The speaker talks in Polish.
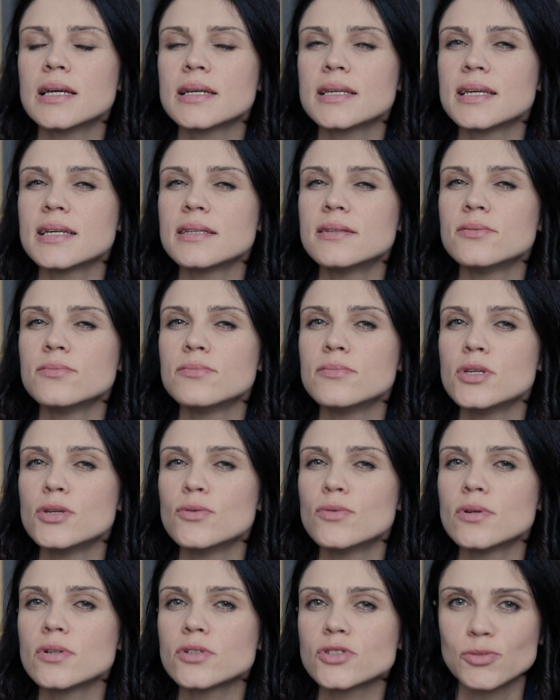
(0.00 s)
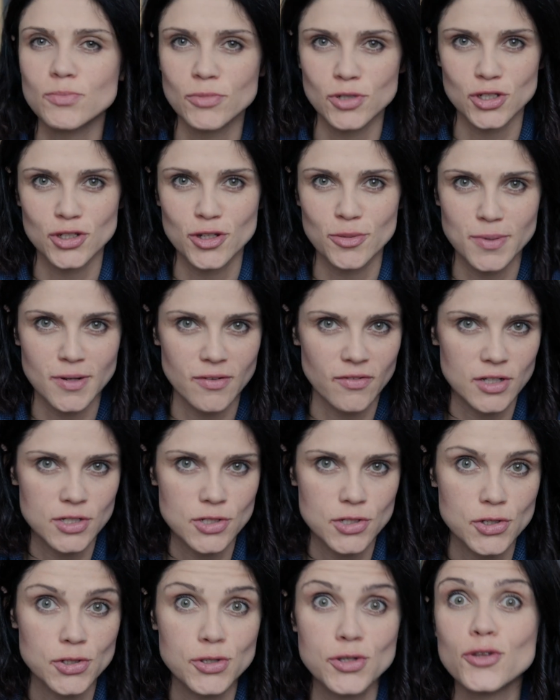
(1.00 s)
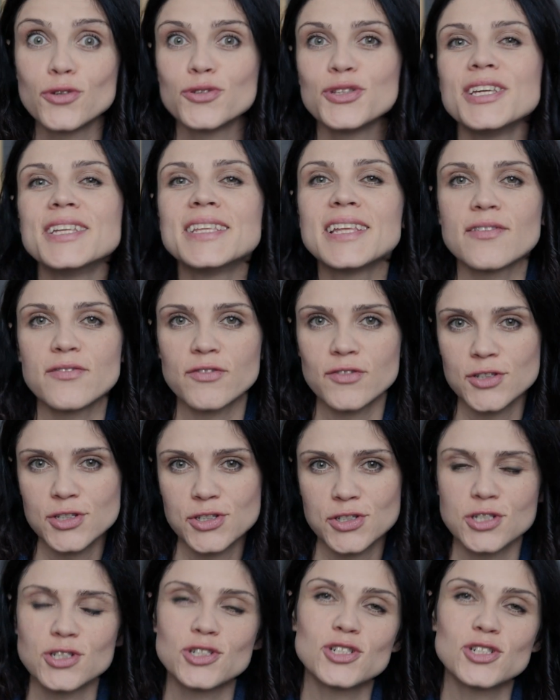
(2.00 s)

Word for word: Kiedy miłość może doprowadzić do nienawiści?